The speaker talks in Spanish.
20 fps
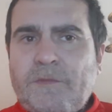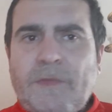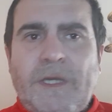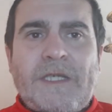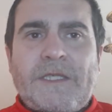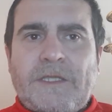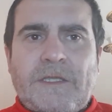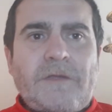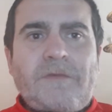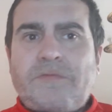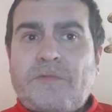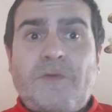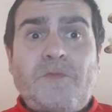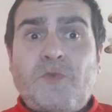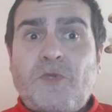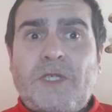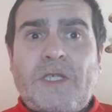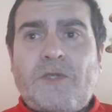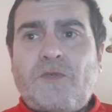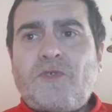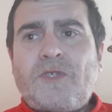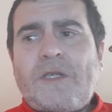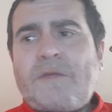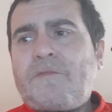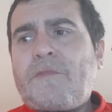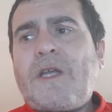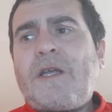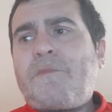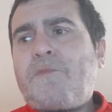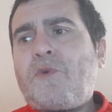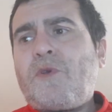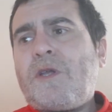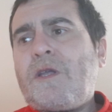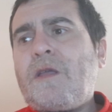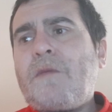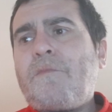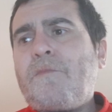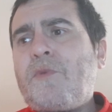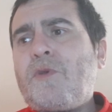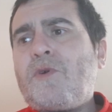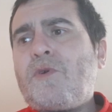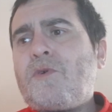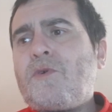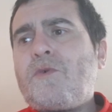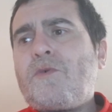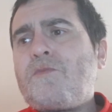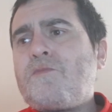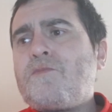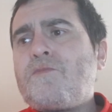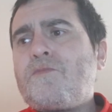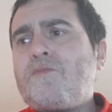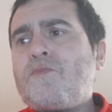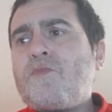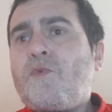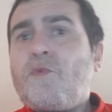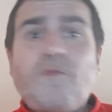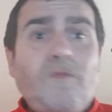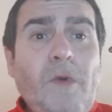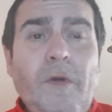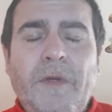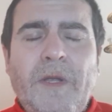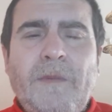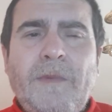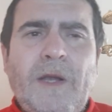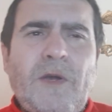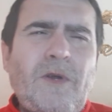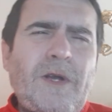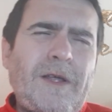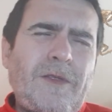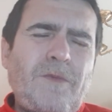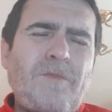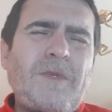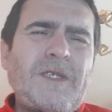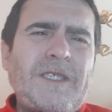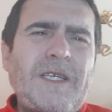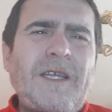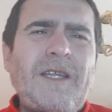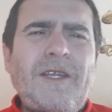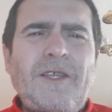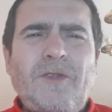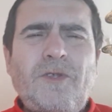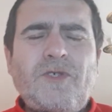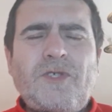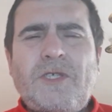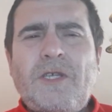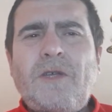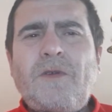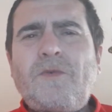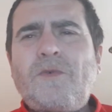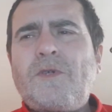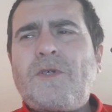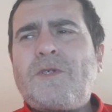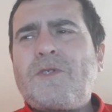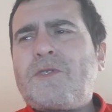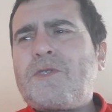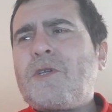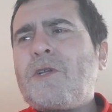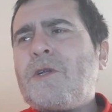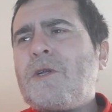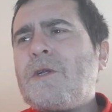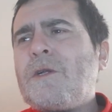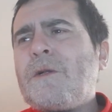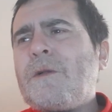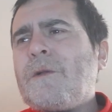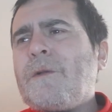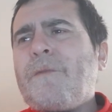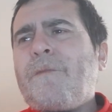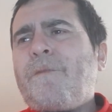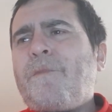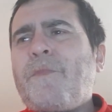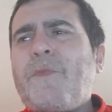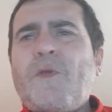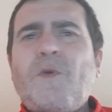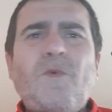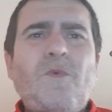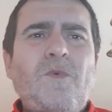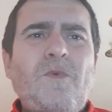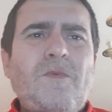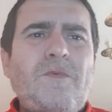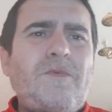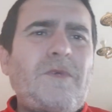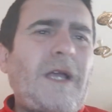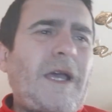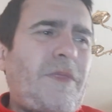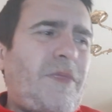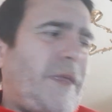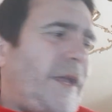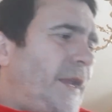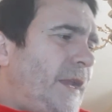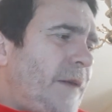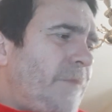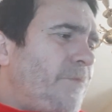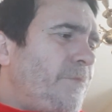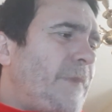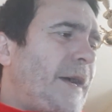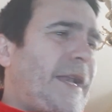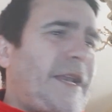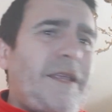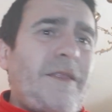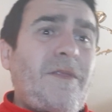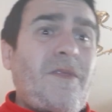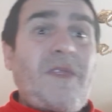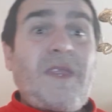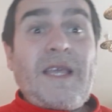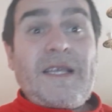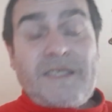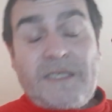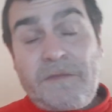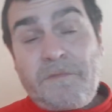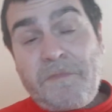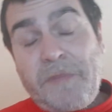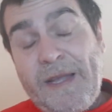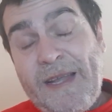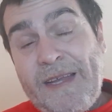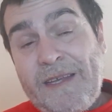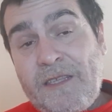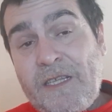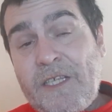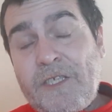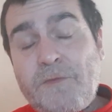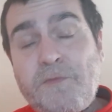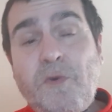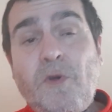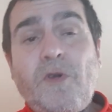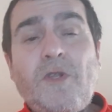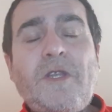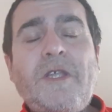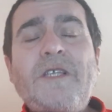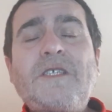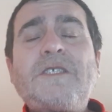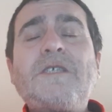más, y muchas cosas más. Por ejemplo, un móvil valorado en más de 500 euros, una cena en Valencia sin pagar transporte y